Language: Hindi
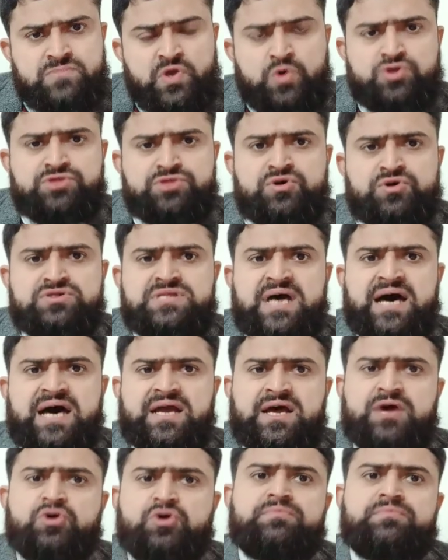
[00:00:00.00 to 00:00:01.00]
खुद
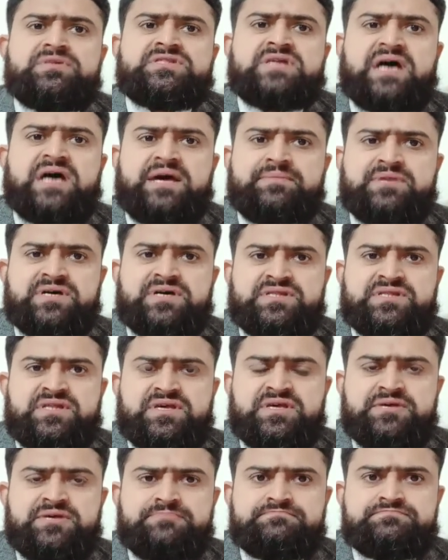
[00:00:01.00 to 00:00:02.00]
मुख्तार हुकूमत कायम कर
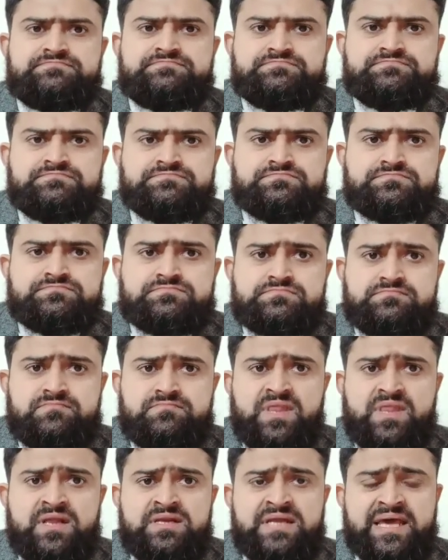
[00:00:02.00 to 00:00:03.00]
देगी
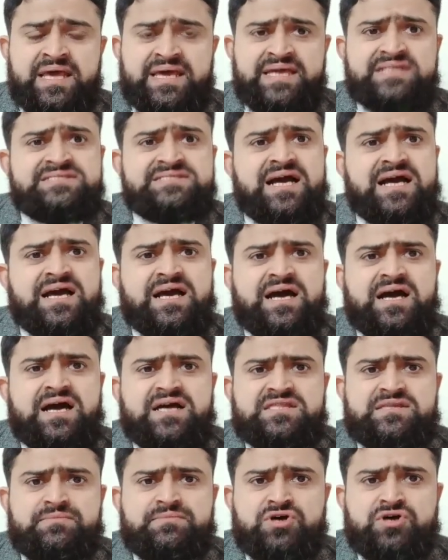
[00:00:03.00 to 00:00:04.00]
लेकिन जंग का
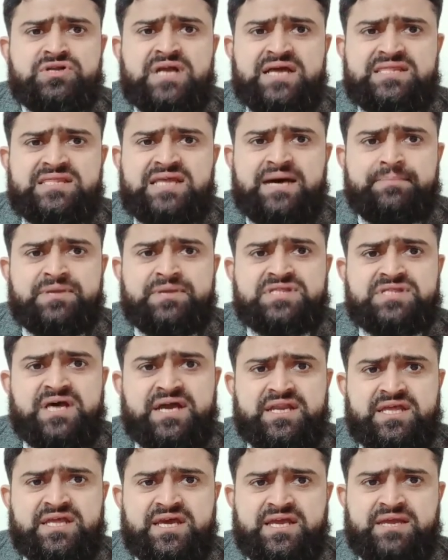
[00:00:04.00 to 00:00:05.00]
ख़त्म होना था
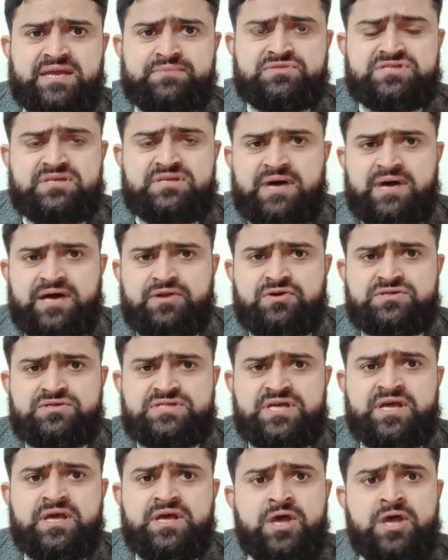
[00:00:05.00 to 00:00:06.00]
बरतानिया ने मुसलमानों
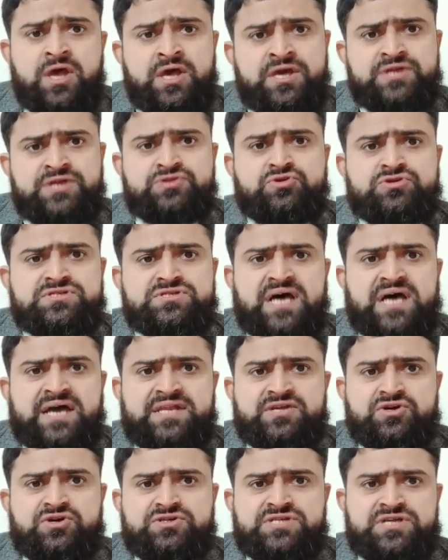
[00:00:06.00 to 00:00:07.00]
से
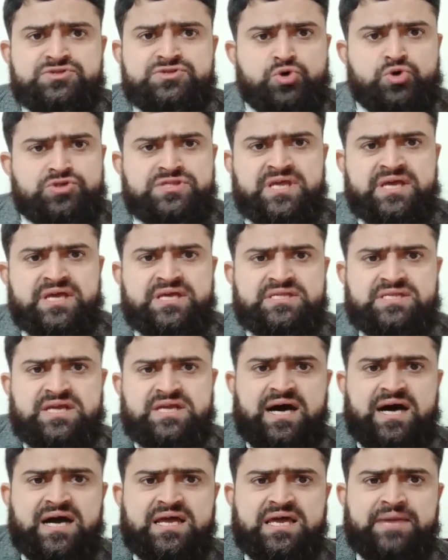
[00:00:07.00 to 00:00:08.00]
हिंदुस्तानियों से तोते की
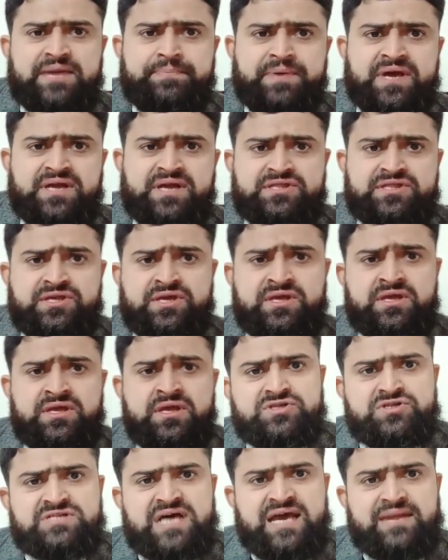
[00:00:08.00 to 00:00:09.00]
तरह आंखें फेर दी
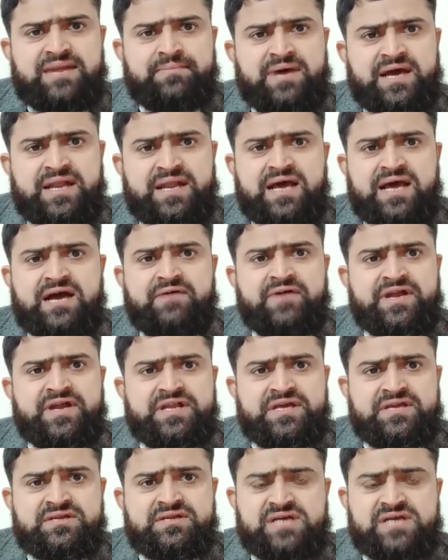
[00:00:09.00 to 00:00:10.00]
और ालमाना
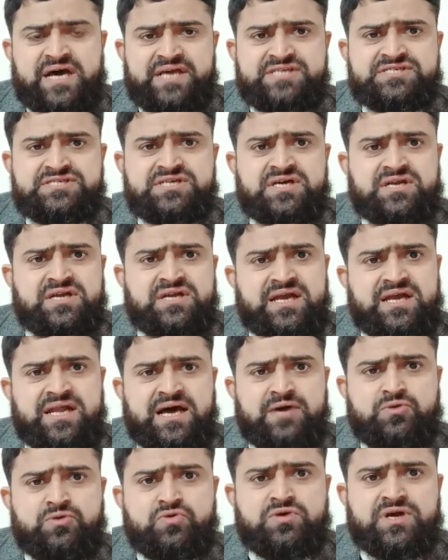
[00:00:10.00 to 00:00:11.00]
कवानीन राइज करना
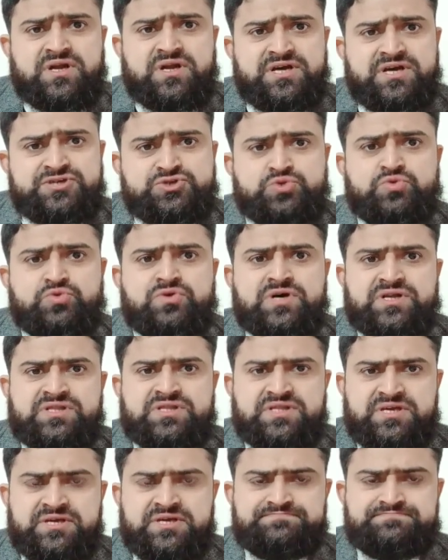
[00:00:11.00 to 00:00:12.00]
लागू करना शुरू कर
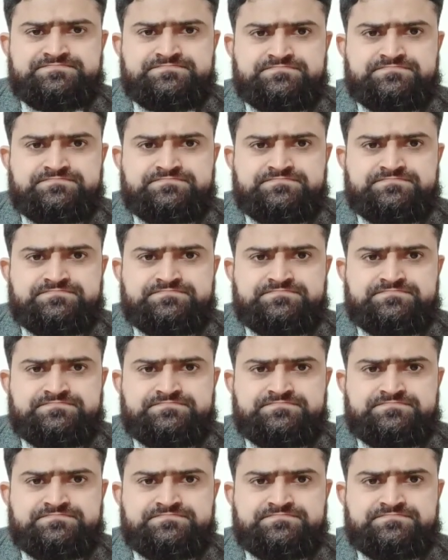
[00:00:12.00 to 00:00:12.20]
दिए